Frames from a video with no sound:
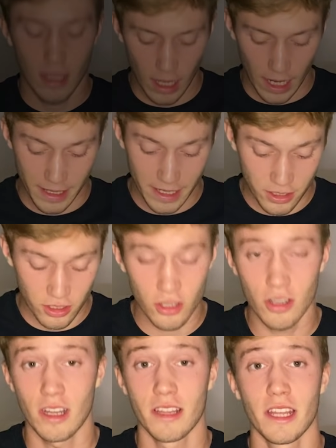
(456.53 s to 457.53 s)
Adesso
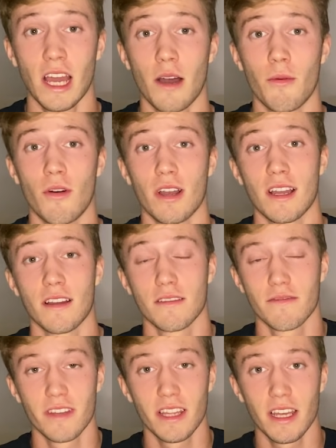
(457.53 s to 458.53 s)
andiamo a
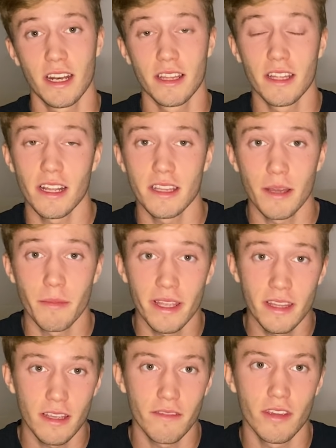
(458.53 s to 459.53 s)
vedere direttamente
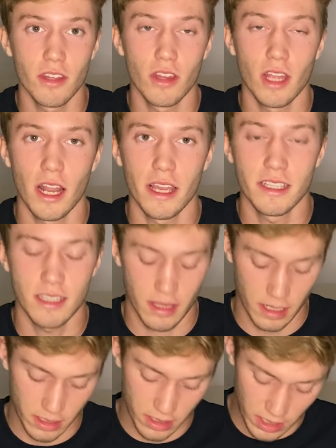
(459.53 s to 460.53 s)
i video della
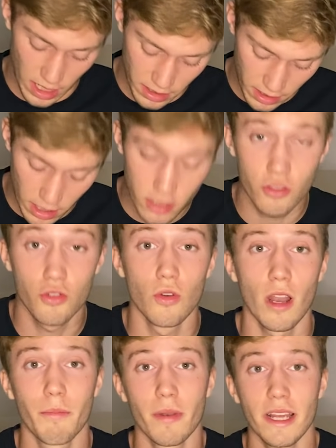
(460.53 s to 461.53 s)
Insta360
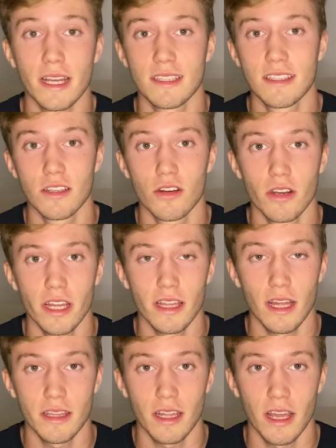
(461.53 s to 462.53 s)
sull'applicazione da
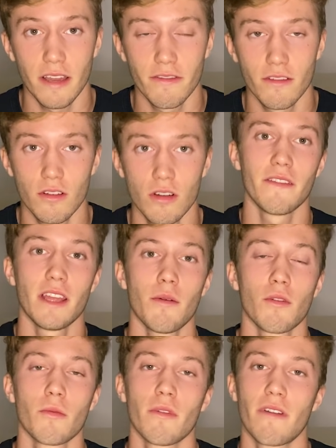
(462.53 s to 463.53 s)
telefono. Vediamo
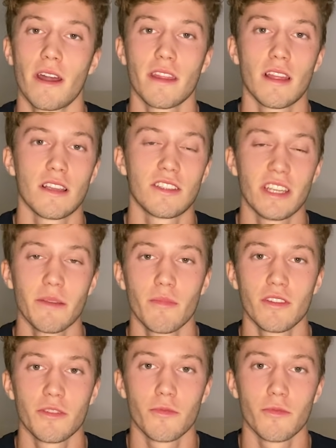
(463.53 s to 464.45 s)
come fare delle semplici